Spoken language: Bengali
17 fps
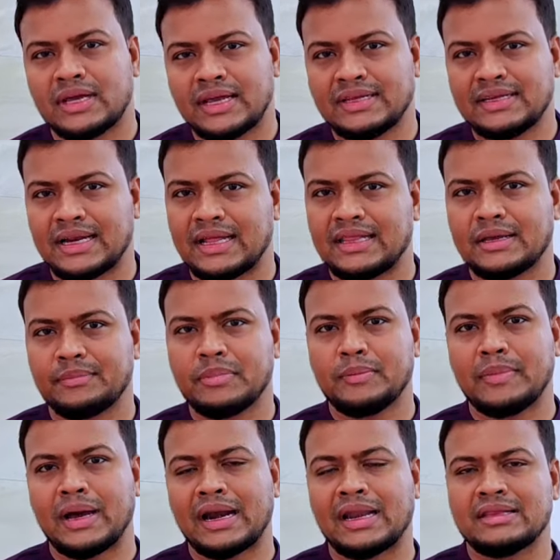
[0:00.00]
থেকে যারা
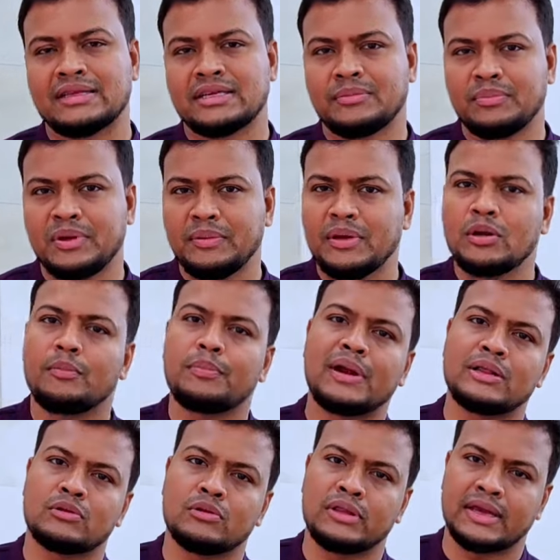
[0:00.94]
দেখবেন বাংলাদেশের বিভিন্ন
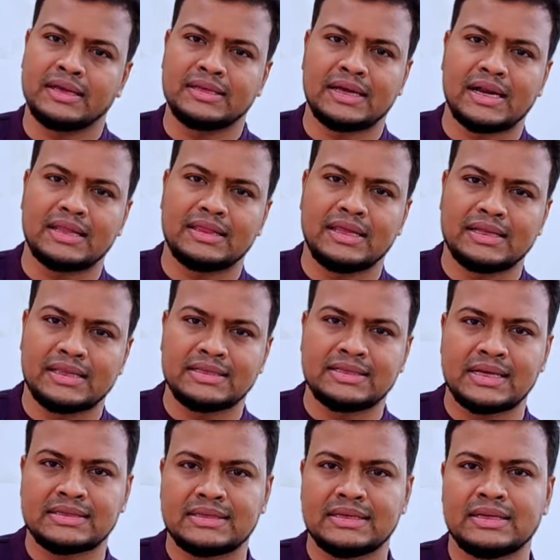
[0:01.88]
প্রান্ত থেকে যারা দেখতে
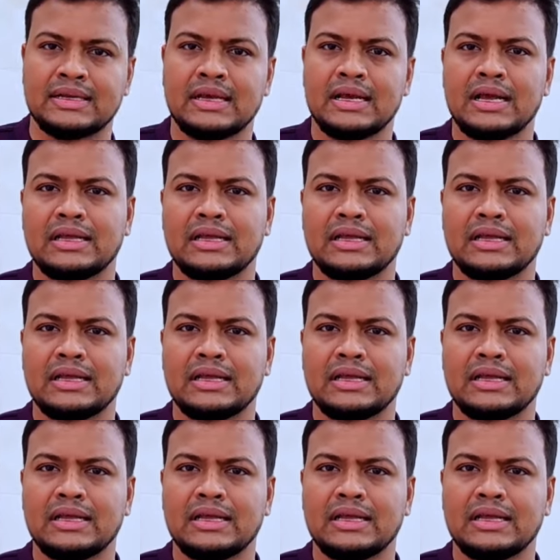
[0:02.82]
চাচ্ছেন